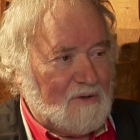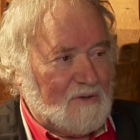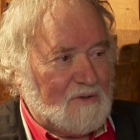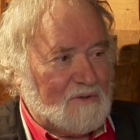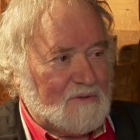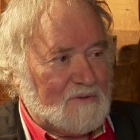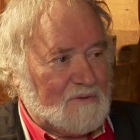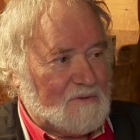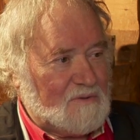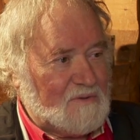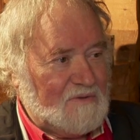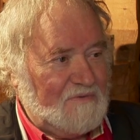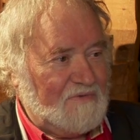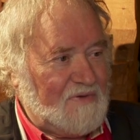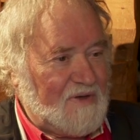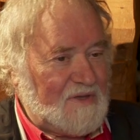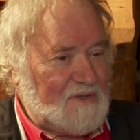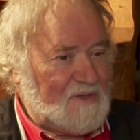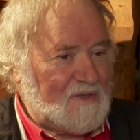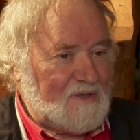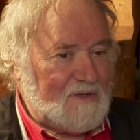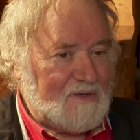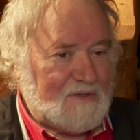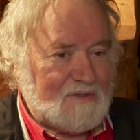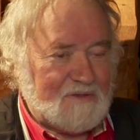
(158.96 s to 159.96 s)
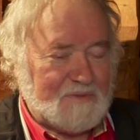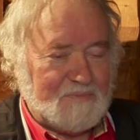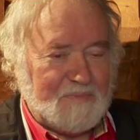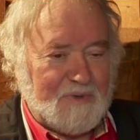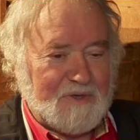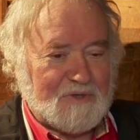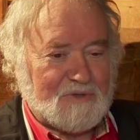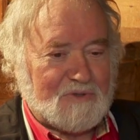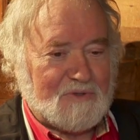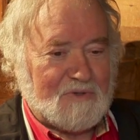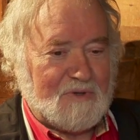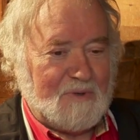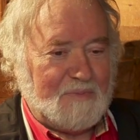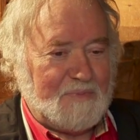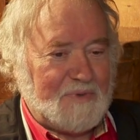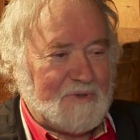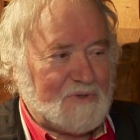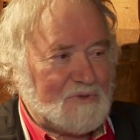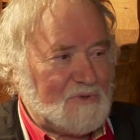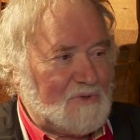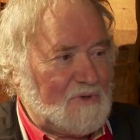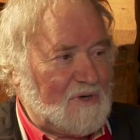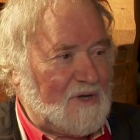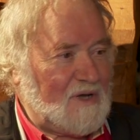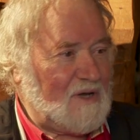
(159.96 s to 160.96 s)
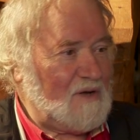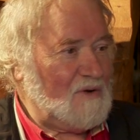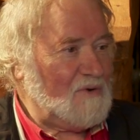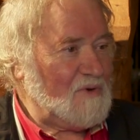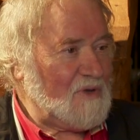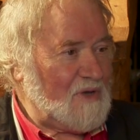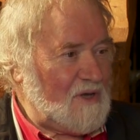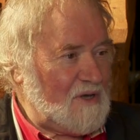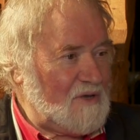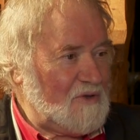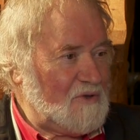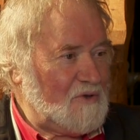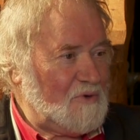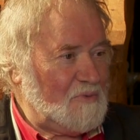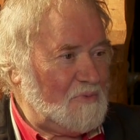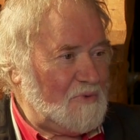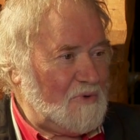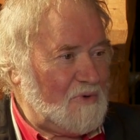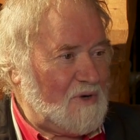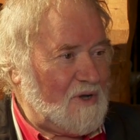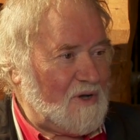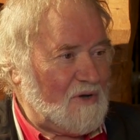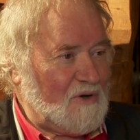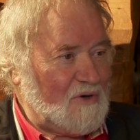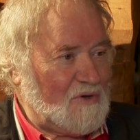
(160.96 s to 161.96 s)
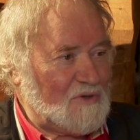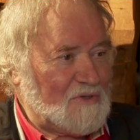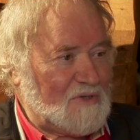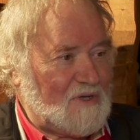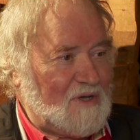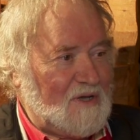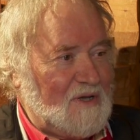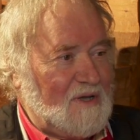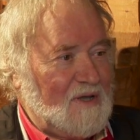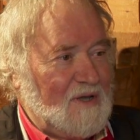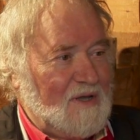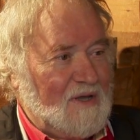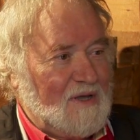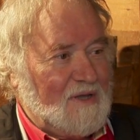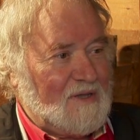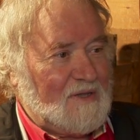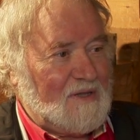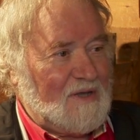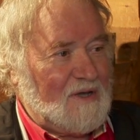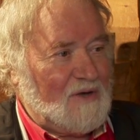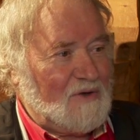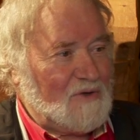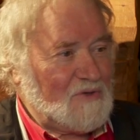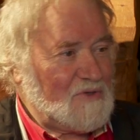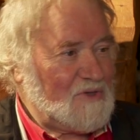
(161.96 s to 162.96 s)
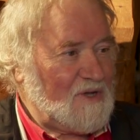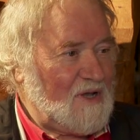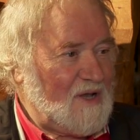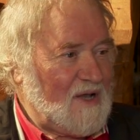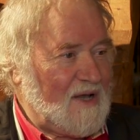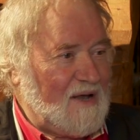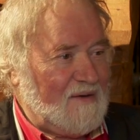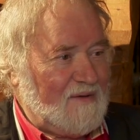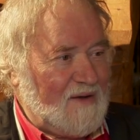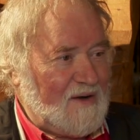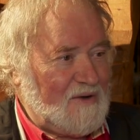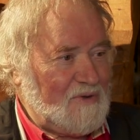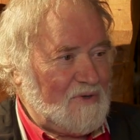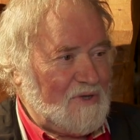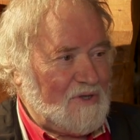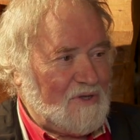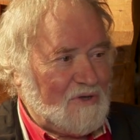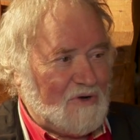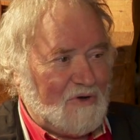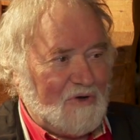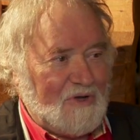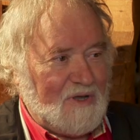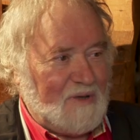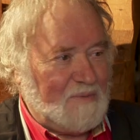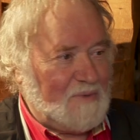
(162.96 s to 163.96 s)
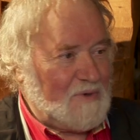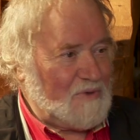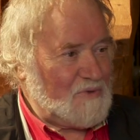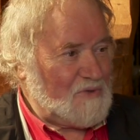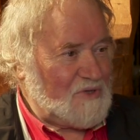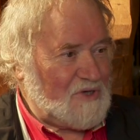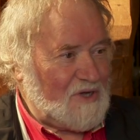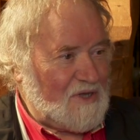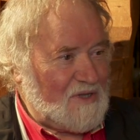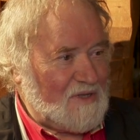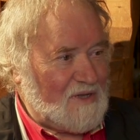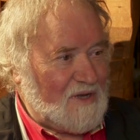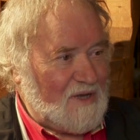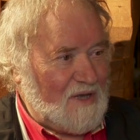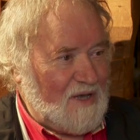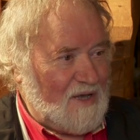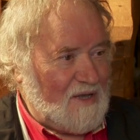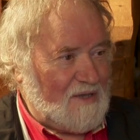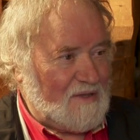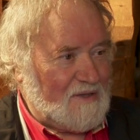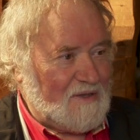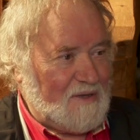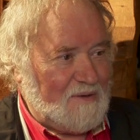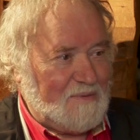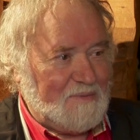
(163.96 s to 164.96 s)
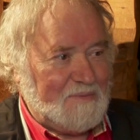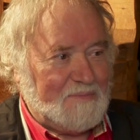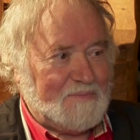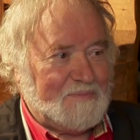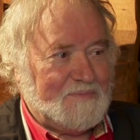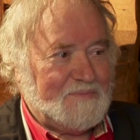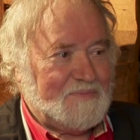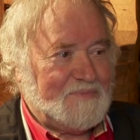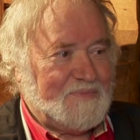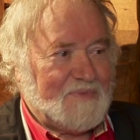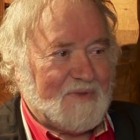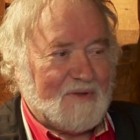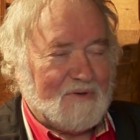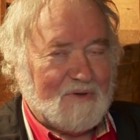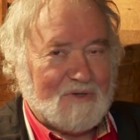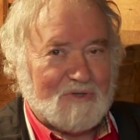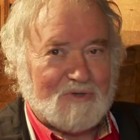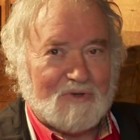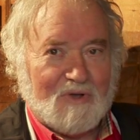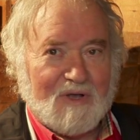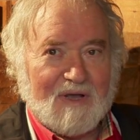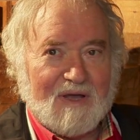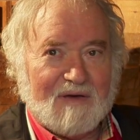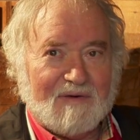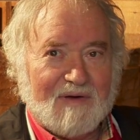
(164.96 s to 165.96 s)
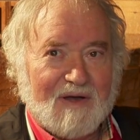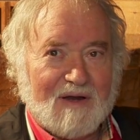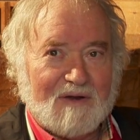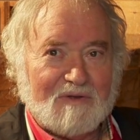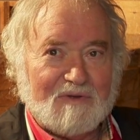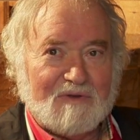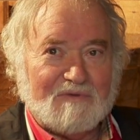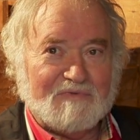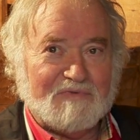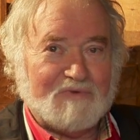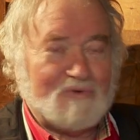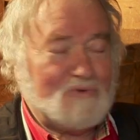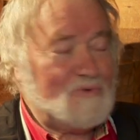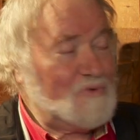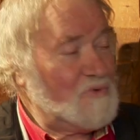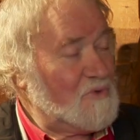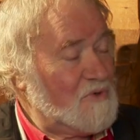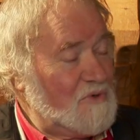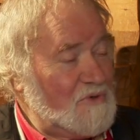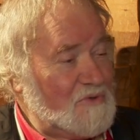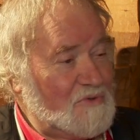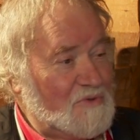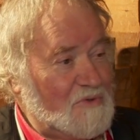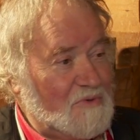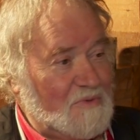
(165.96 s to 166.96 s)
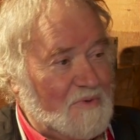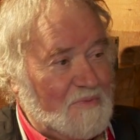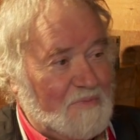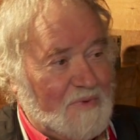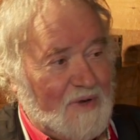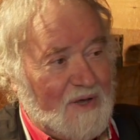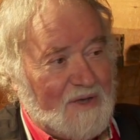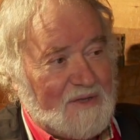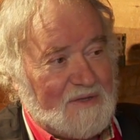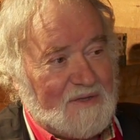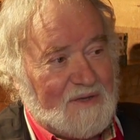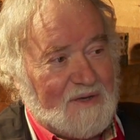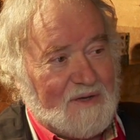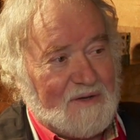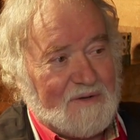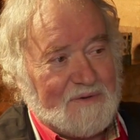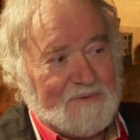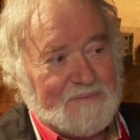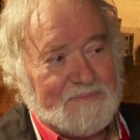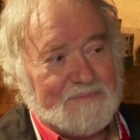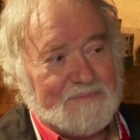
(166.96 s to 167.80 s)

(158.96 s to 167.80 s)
no? Infatti spesso le persone che non chiedono più le cose dicono sei il cavallo di Troia, ma non c'entra niente. Questo è il cavallo del futuro, insomma, in pratica, no?